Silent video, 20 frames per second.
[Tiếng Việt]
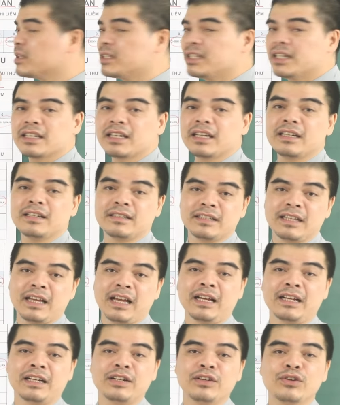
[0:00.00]
cái thiên can ẩn
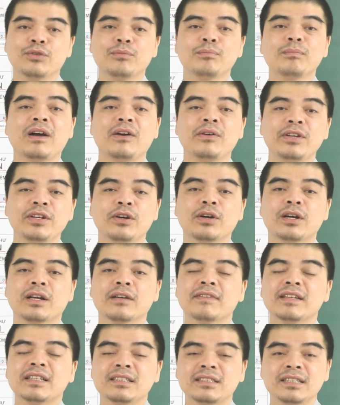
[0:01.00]
tàng, nó cũng báo hiệu cái
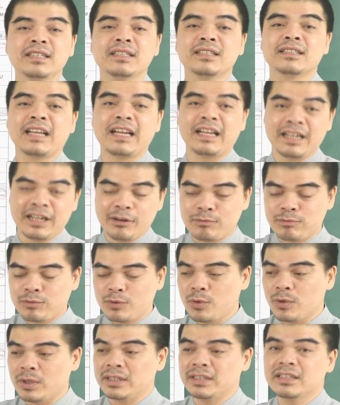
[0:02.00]
vận trình tài lộc
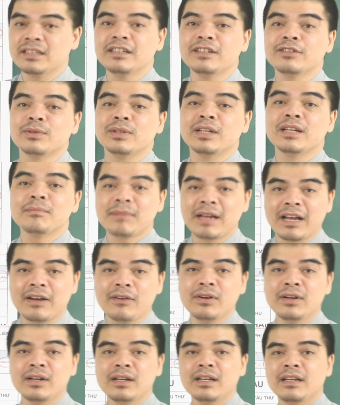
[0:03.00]
của những người tuổi Đinh
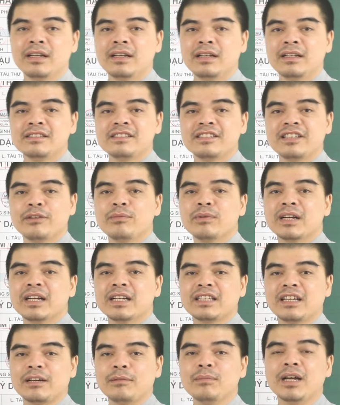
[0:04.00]
Mão trong
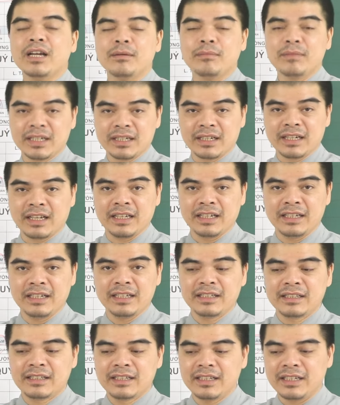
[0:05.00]
cái tháng 7 âm lịch này
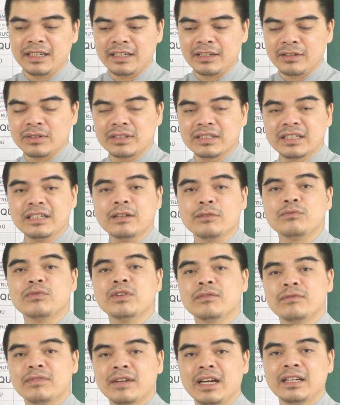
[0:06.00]
thì nó sẽ được
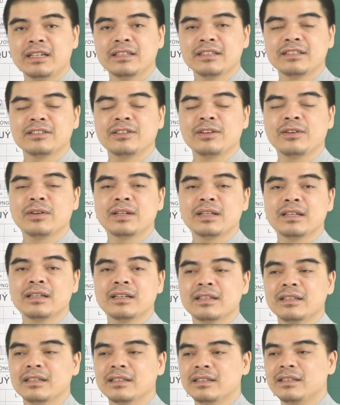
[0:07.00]
vượng phát do cái
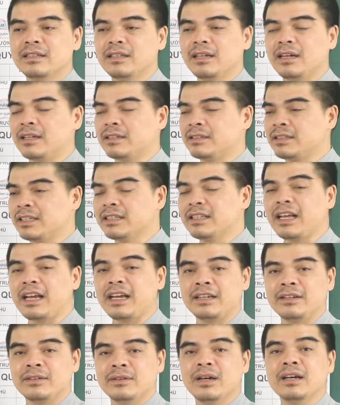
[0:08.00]
chính
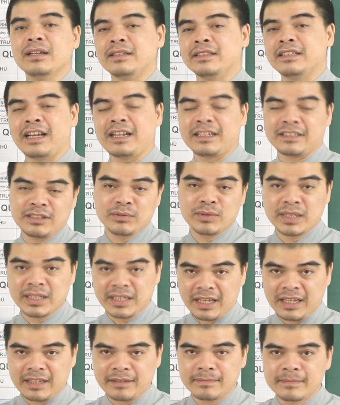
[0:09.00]
tài nó ẩn tàng trong thiên
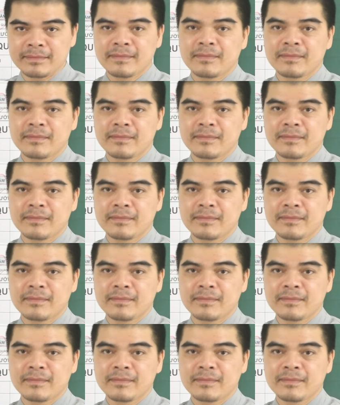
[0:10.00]
can.